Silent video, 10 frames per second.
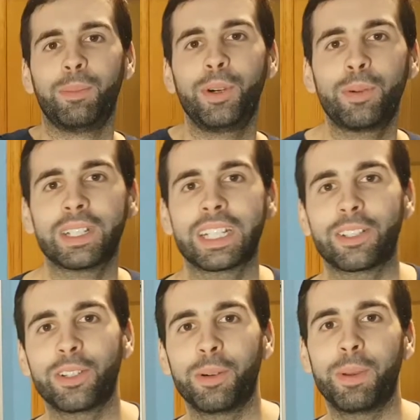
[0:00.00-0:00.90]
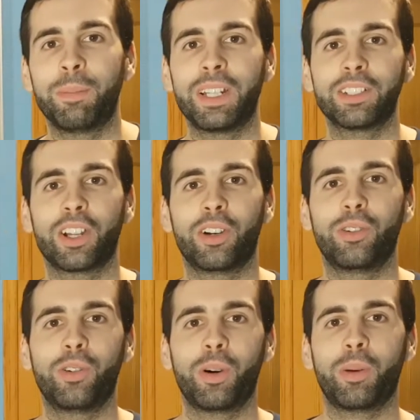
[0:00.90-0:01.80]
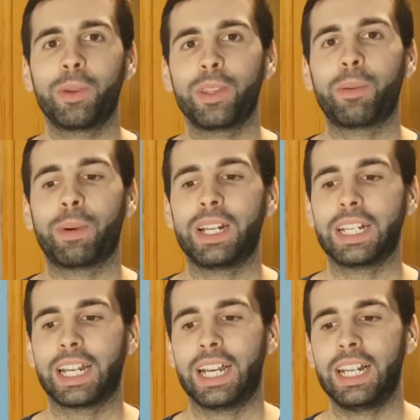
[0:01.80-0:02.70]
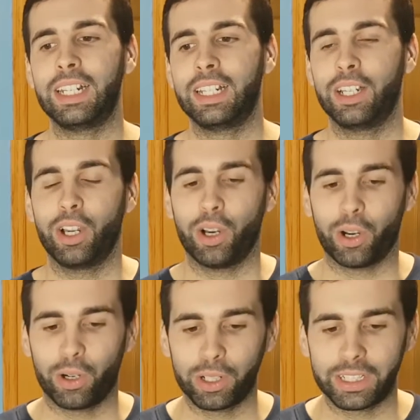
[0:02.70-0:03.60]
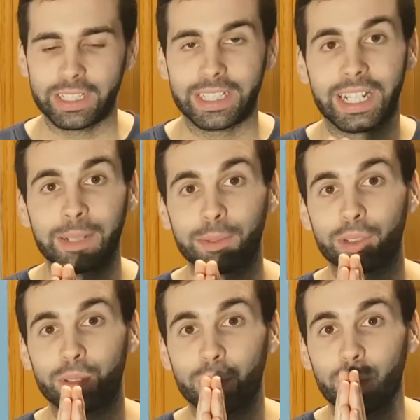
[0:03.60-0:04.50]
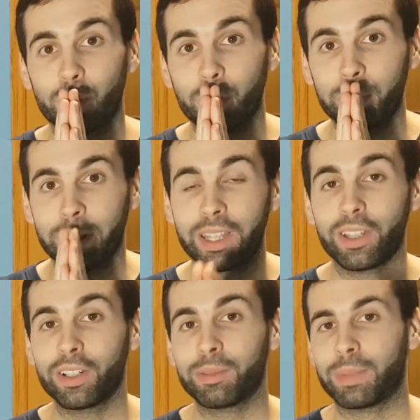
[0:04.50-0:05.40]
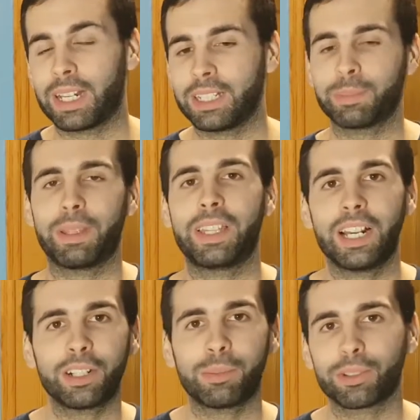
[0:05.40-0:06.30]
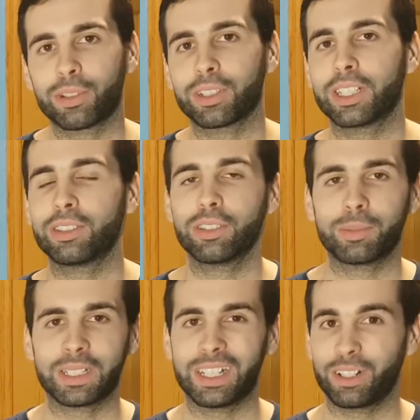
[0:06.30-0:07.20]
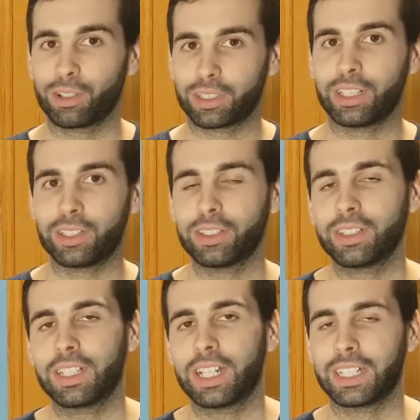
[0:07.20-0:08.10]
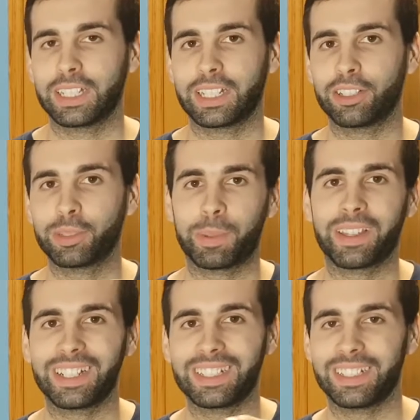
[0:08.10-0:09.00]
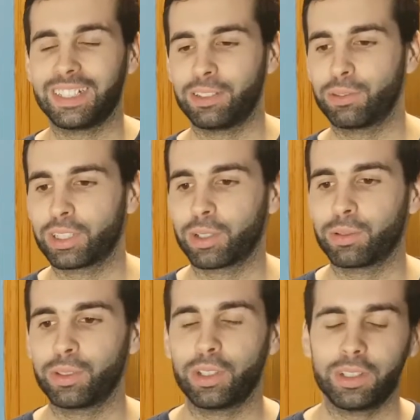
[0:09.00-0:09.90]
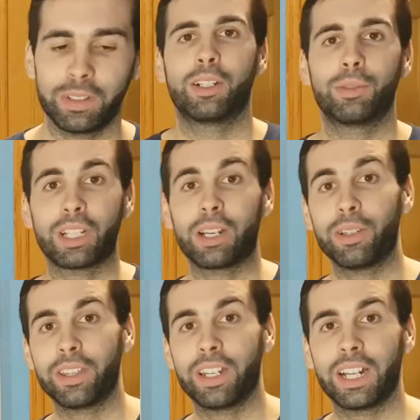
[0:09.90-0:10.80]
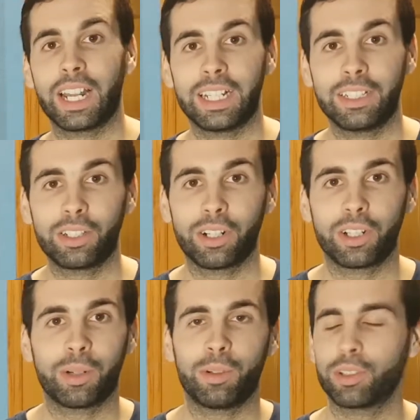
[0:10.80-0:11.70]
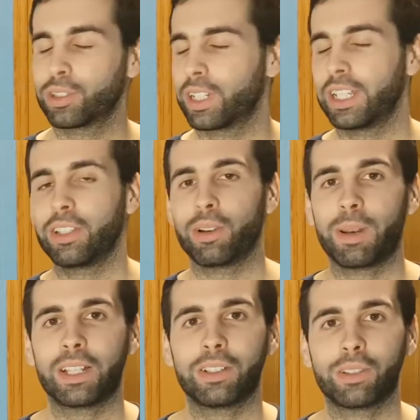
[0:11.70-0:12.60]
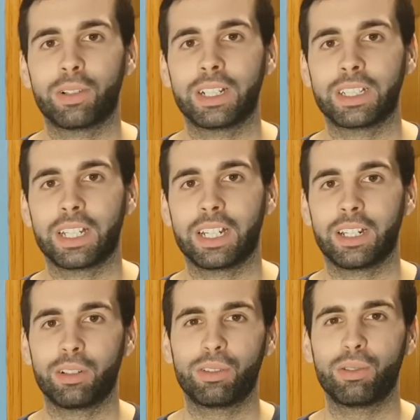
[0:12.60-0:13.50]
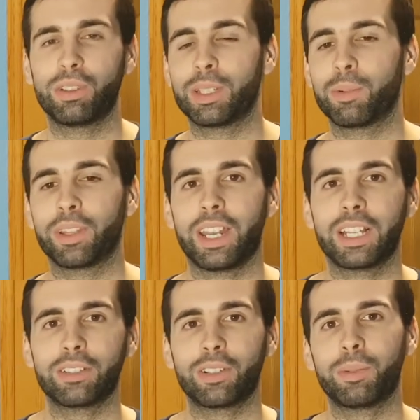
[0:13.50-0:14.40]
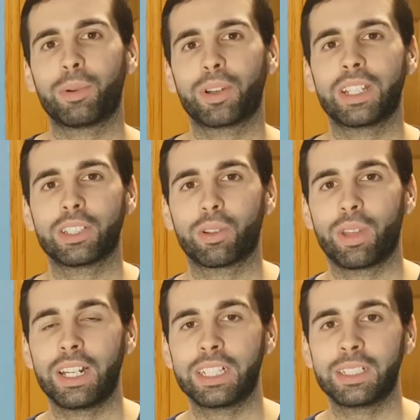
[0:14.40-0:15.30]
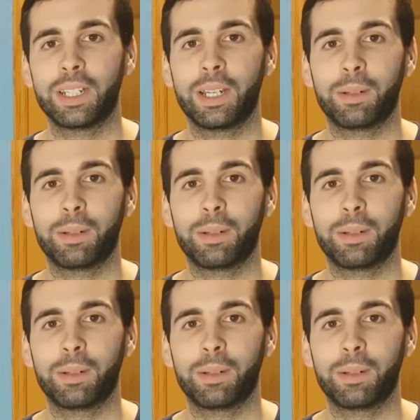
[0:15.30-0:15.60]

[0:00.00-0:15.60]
Muy buenas a todos, bienvenidos a un nuevo vídeo para el canal. Hoy tenemos un vídeo, ¿vale? Especial, como todos estos, va a ser cortito, así que no os perdáis ni un segundo. Como os acabo de decir en la intro y como os he ido hablando durante el último directo y por redes sociales,